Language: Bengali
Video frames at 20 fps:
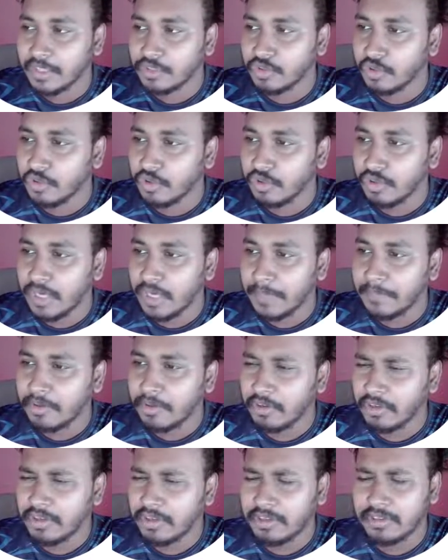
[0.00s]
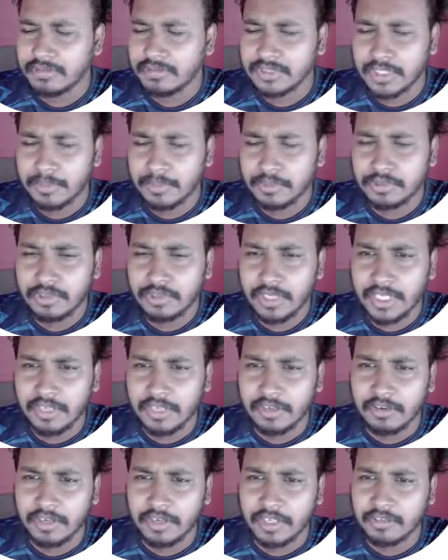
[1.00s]
তো আমি অনেকক্ষণ যাবৎ ধরে
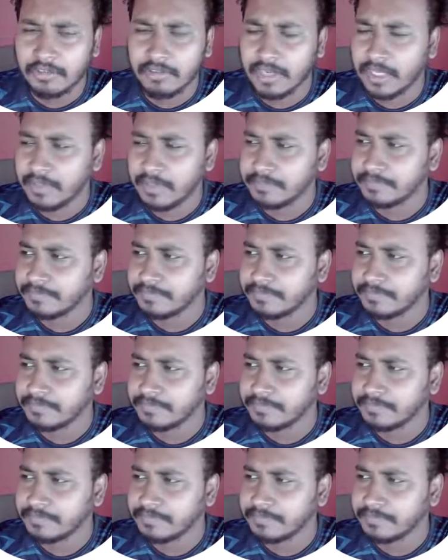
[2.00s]
অনেকগুলা